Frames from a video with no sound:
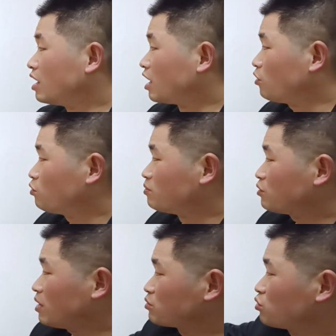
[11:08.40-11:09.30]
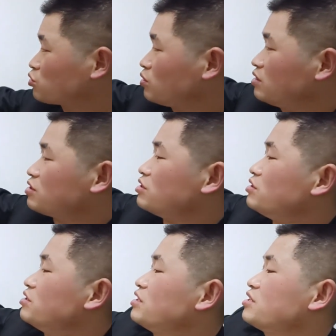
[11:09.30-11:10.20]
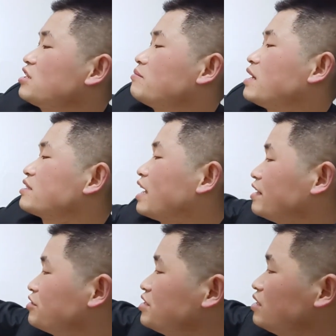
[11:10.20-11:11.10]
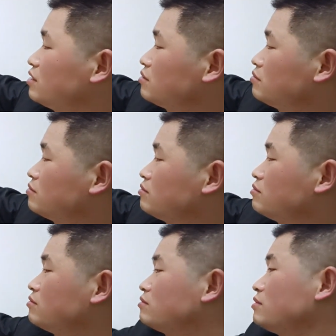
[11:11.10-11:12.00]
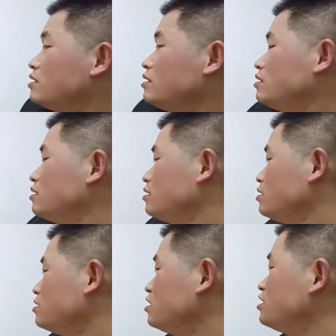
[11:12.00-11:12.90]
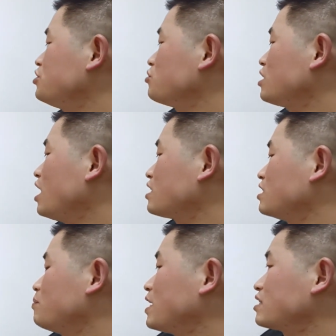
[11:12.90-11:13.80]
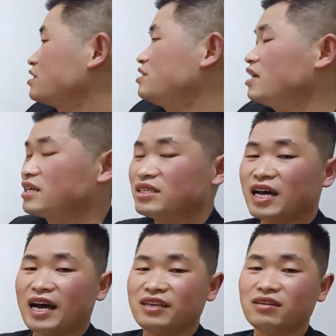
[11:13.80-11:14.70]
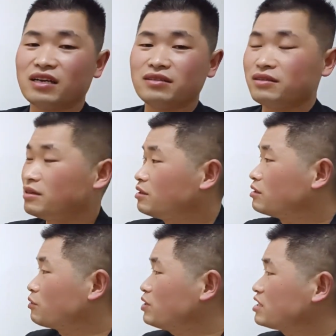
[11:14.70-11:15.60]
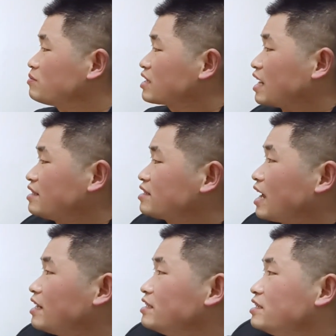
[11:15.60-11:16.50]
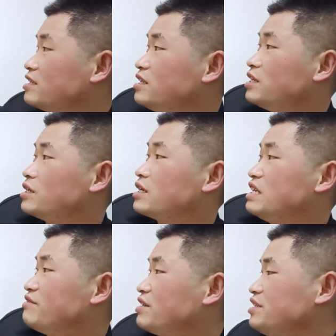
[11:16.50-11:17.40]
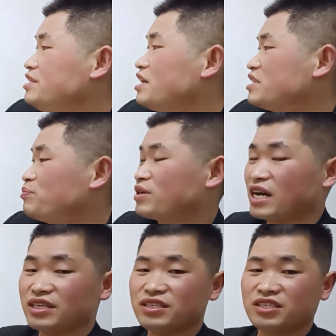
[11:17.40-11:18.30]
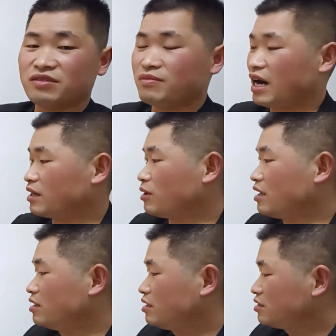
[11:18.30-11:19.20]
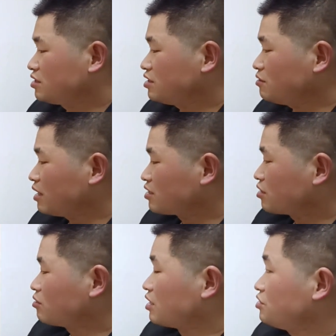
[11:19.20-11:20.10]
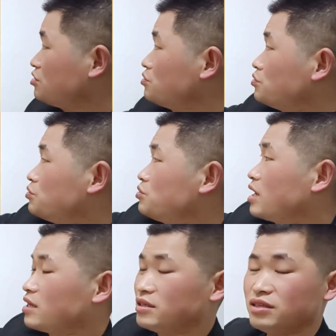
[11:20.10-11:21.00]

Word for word: 好，我们话不多说，直接上马踩掉象。这里就大胆的把这个象给踩掉了。那为什么敢踩呢？你这里黑方依然是不敢吃马的话，吃完之后呢，进车啊